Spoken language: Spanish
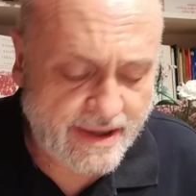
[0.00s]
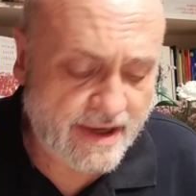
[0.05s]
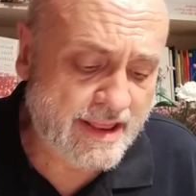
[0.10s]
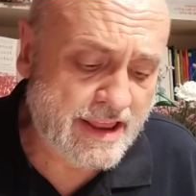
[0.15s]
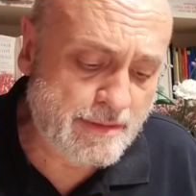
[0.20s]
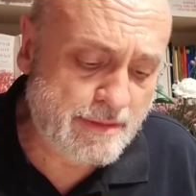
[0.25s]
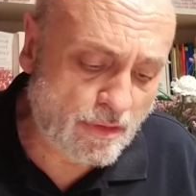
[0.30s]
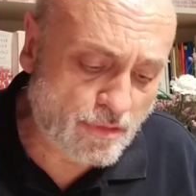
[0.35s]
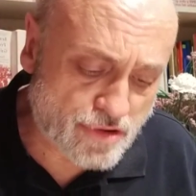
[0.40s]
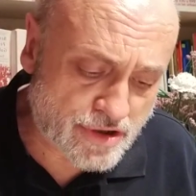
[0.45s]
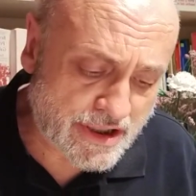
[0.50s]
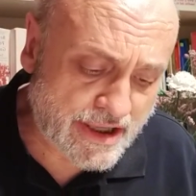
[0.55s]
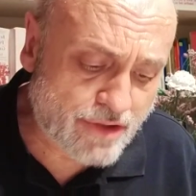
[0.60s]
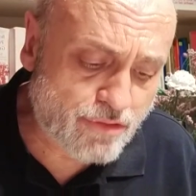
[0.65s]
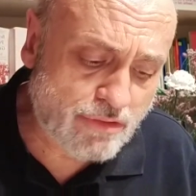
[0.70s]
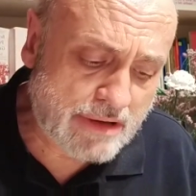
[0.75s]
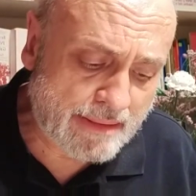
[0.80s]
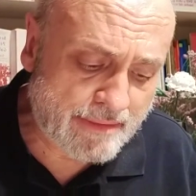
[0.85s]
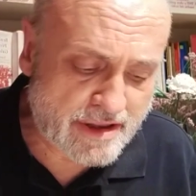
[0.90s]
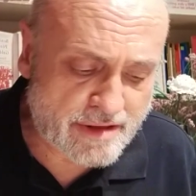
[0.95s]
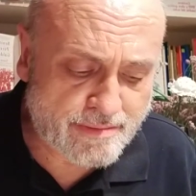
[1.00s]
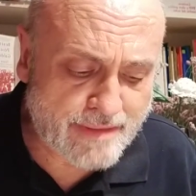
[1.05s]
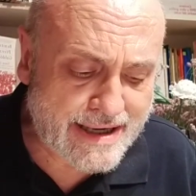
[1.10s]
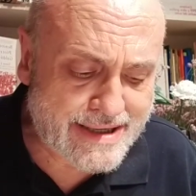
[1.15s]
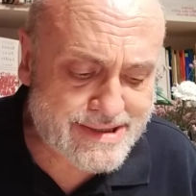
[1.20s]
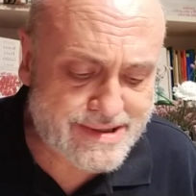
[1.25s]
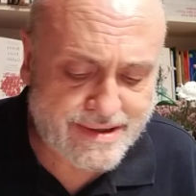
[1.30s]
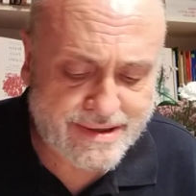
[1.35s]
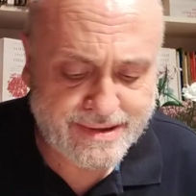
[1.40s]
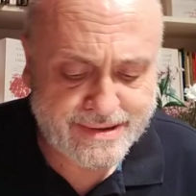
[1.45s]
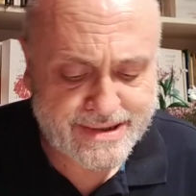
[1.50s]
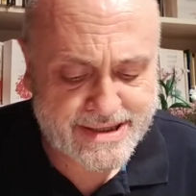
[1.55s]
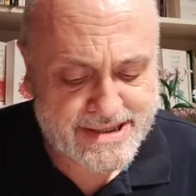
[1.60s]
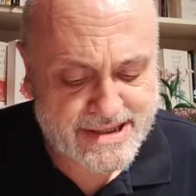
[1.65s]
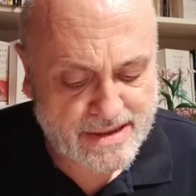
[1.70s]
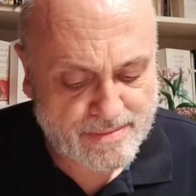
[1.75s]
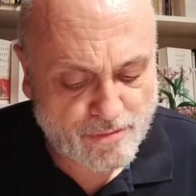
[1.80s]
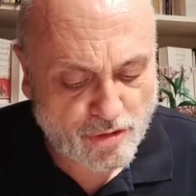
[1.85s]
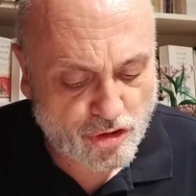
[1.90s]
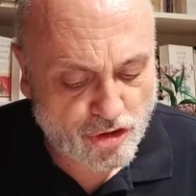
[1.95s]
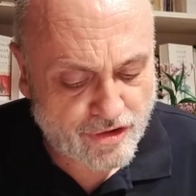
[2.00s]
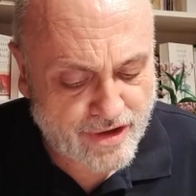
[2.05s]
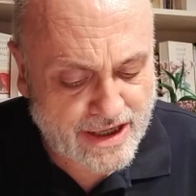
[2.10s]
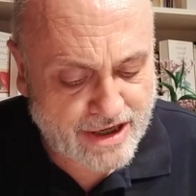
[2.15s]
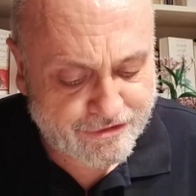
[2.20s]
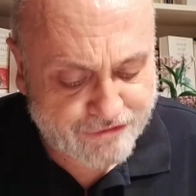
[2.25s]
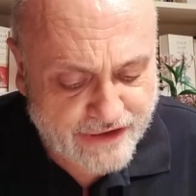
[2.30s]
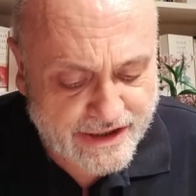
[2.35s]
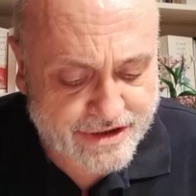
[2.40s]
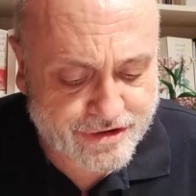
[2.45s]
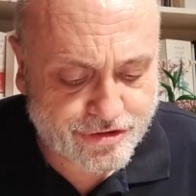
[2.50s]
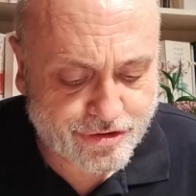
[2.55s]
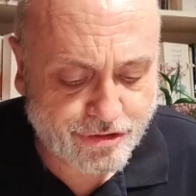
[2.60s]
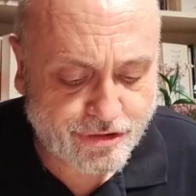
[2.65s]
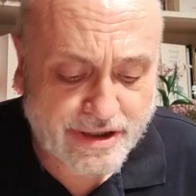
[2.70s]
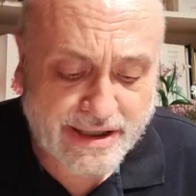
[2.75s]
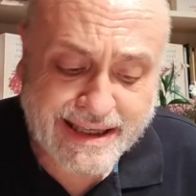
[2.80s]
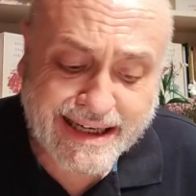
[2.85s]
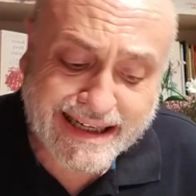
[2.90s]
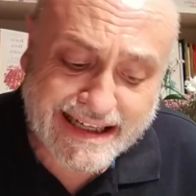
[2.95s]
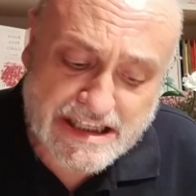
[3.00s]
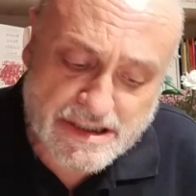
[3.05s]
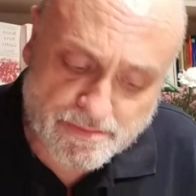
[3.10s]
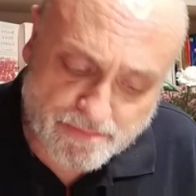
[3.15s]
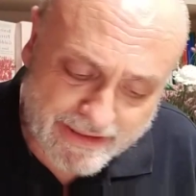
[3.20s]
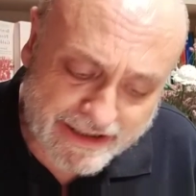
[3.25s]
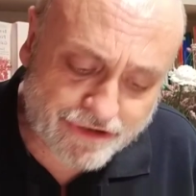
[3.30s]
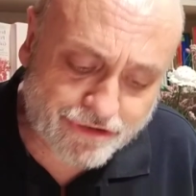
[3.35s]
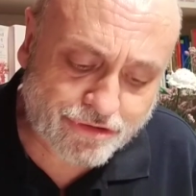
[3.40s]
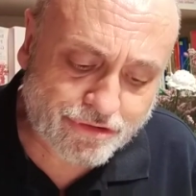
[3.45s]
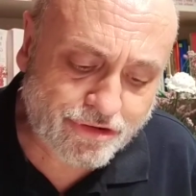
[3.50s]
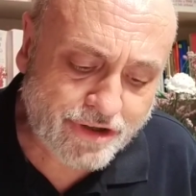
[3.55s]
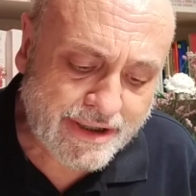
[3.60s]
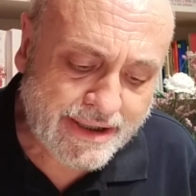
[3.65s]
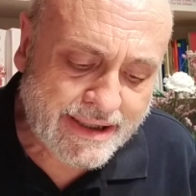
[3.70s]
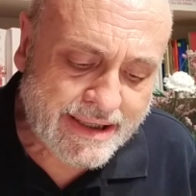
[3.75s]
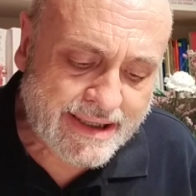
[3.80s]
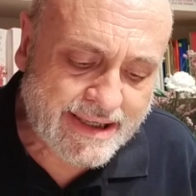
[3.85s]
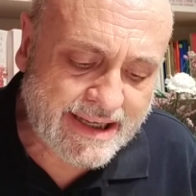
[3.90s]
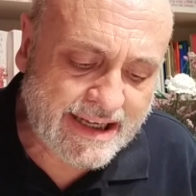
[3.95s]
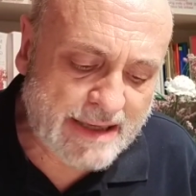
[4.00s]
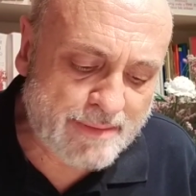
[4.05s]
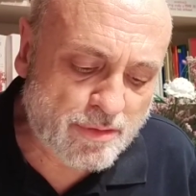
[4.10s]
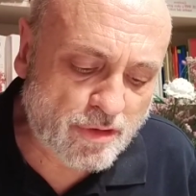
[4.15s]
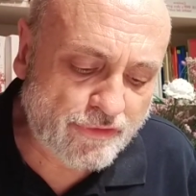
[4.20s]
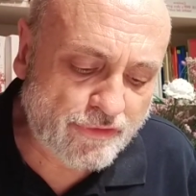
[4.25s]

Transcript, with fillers: Reciba usted una vez más el testimonio del afecto y respeto que le